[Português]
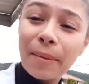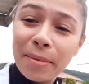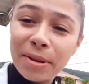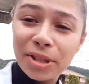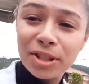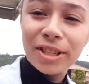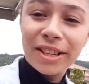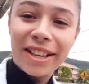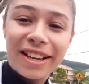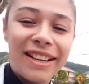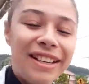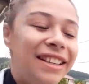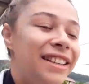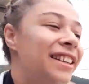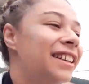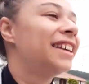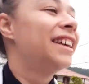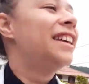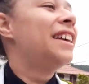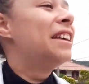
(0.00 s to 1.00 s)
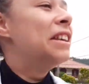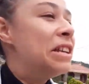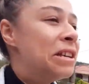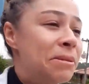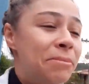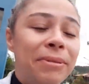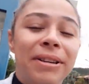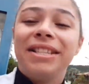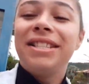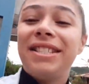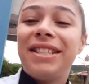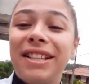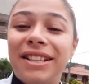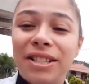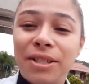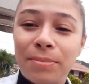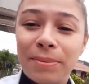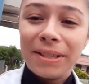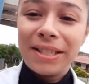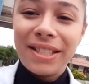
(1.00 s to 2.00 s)
Acabei de chegar ali, mas tá,
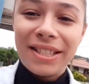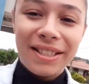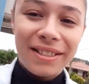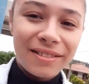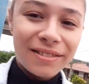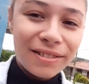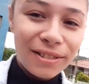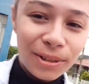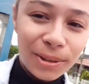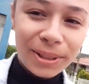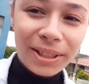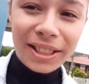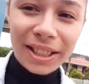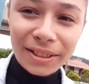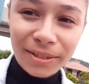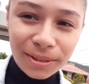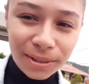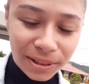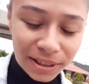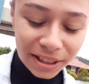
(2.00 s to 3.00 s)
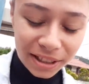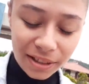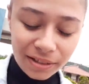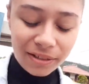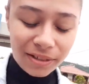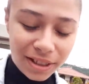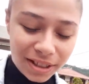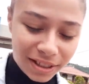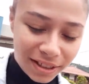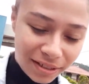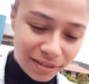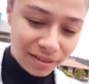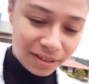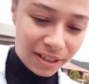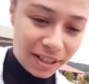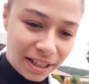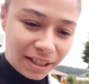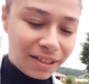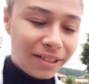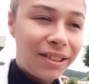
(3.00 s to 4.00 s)
tipo assim, lotado, lotado, lotado,
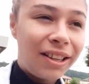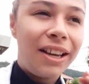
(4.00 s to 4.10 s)
lotado.